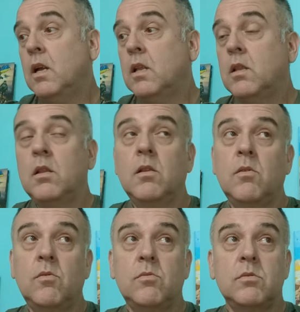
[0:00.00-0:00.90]

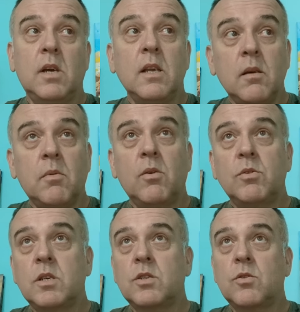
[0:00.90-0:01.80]
Ну, я не могу
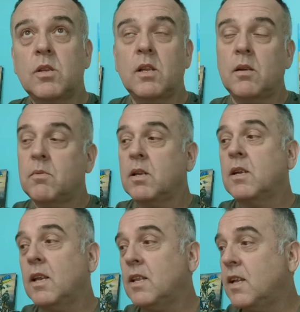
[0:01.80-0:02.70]
сейчас что-то там
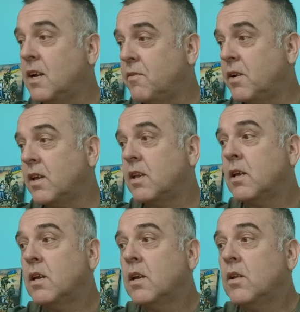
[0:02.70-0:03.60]
конкретно говорить,
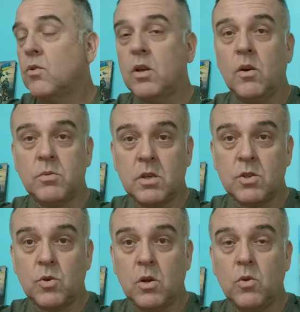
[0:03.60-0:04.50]
но я вам
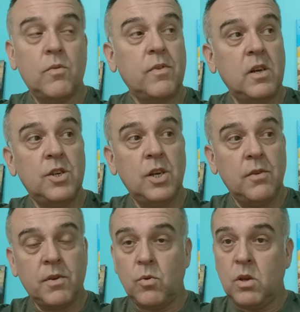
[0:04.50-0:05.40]
скажу одно. В
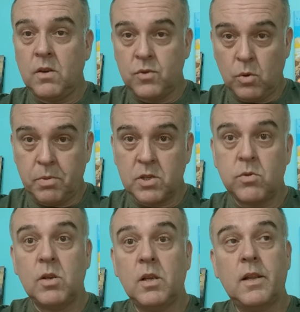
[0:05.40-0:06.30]
Клещеевке у них все
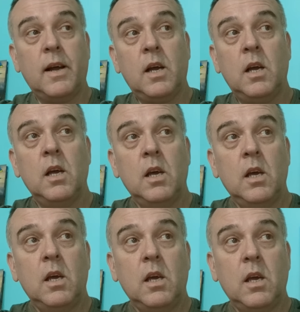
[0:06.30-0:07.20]
пошло не так,
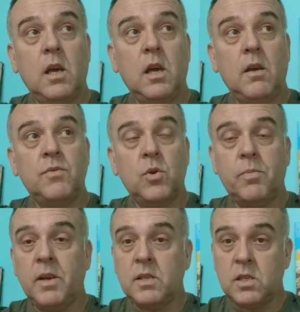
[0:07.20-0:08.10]
и все
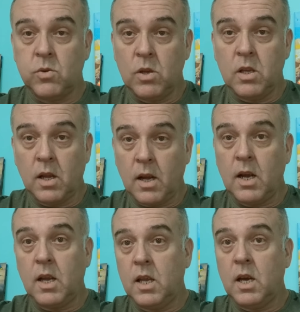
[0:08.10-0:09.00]
произошло не так,
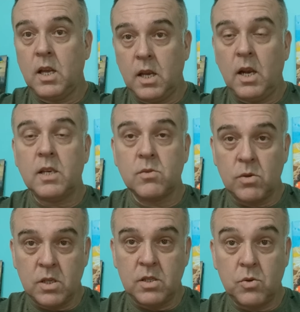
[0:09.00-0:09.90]
как они хотели, а с
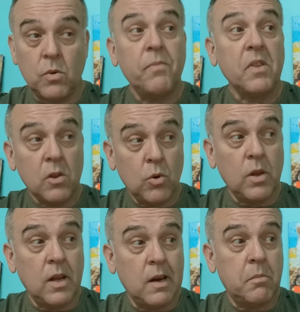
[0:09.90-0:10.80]
точностью
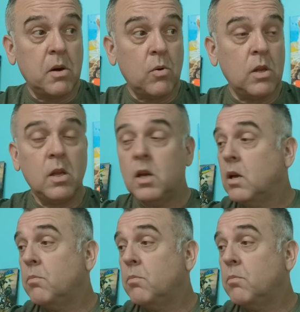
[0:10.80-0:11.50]
до наоборот.